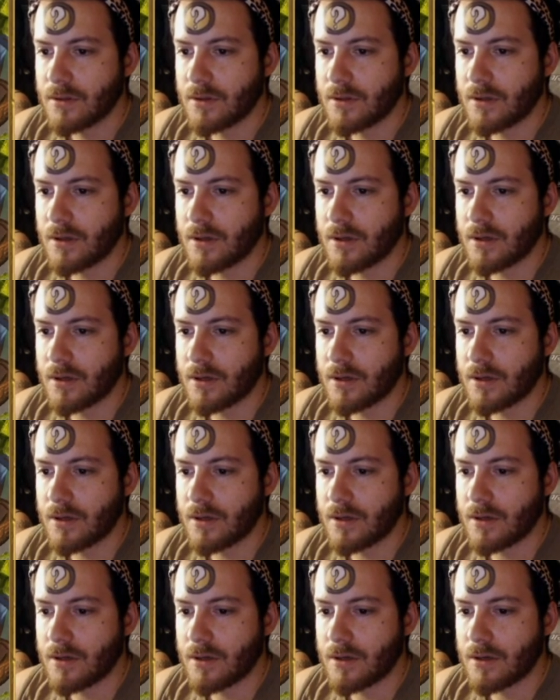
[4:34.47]

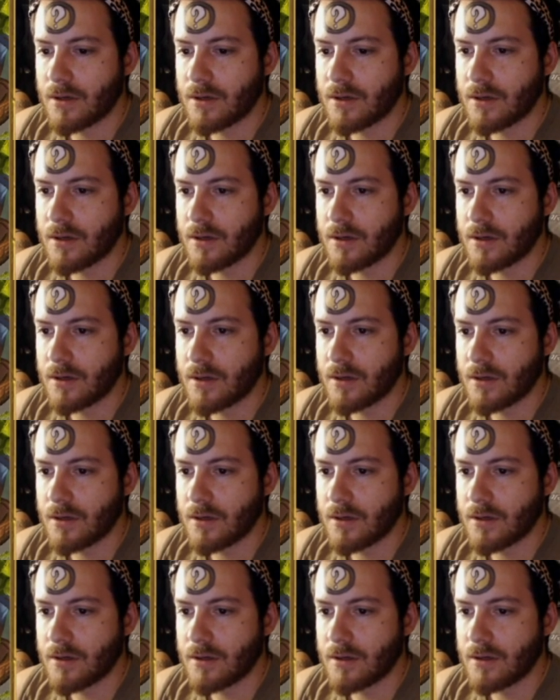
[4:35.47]

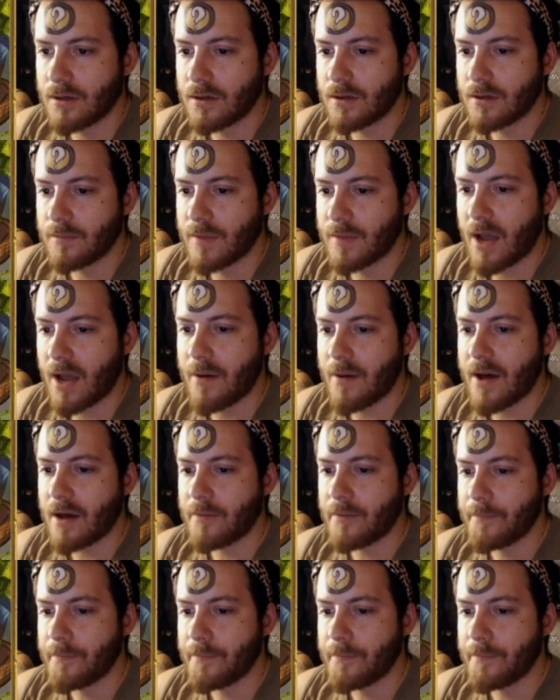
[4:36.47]
Eh, venga, va.